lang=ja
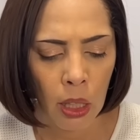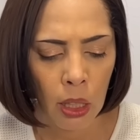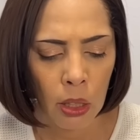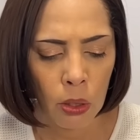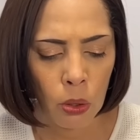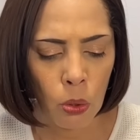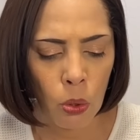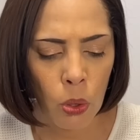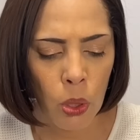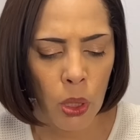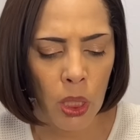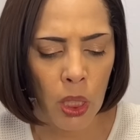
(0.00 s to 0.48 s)

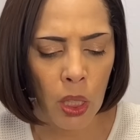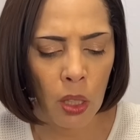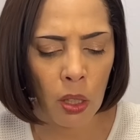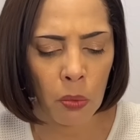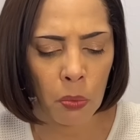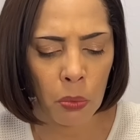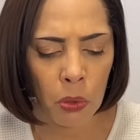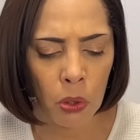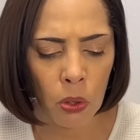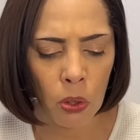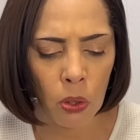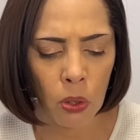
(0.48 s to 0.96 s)
投資家
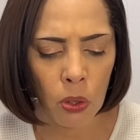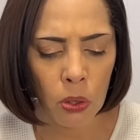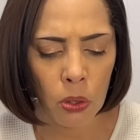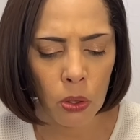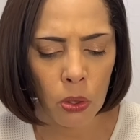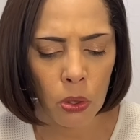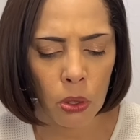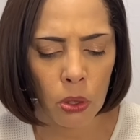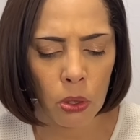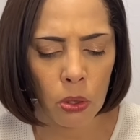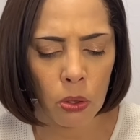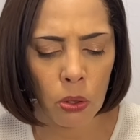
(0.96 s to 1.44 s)
も
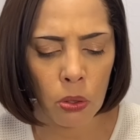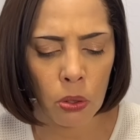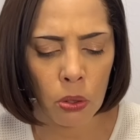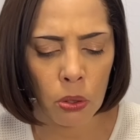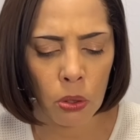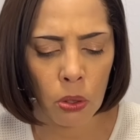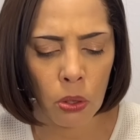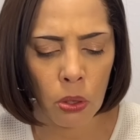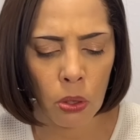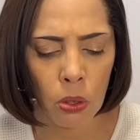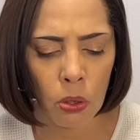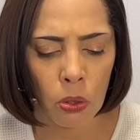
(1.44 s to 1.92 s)
中国
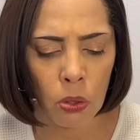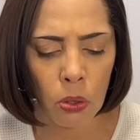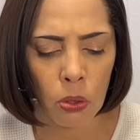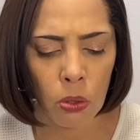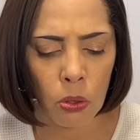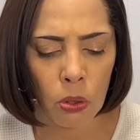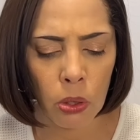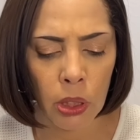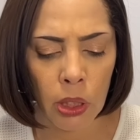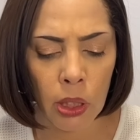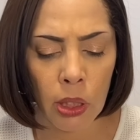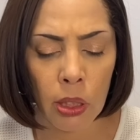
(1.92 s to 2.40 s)
の今
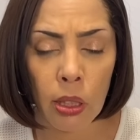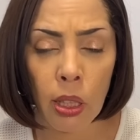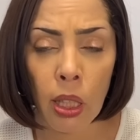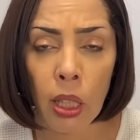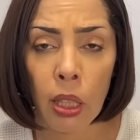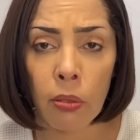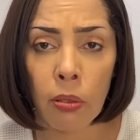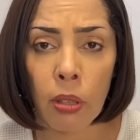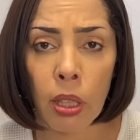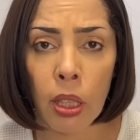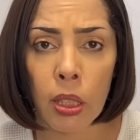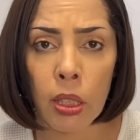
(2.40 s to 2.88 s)
後に期
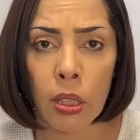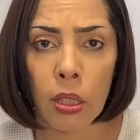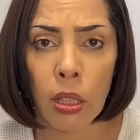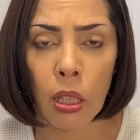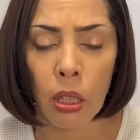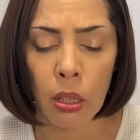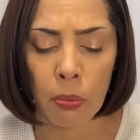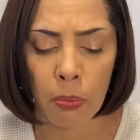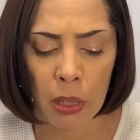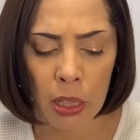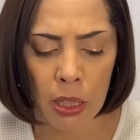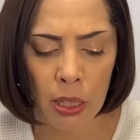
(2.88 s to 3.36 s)
待はして
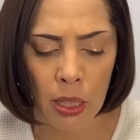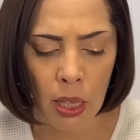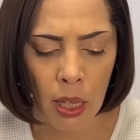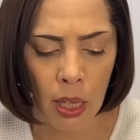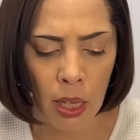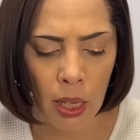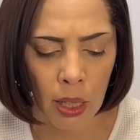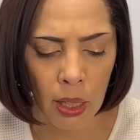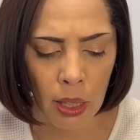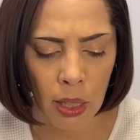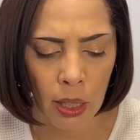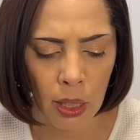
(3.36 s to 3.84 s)
いませ
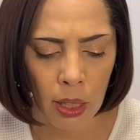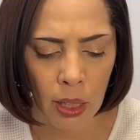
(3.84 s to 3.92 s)
ん。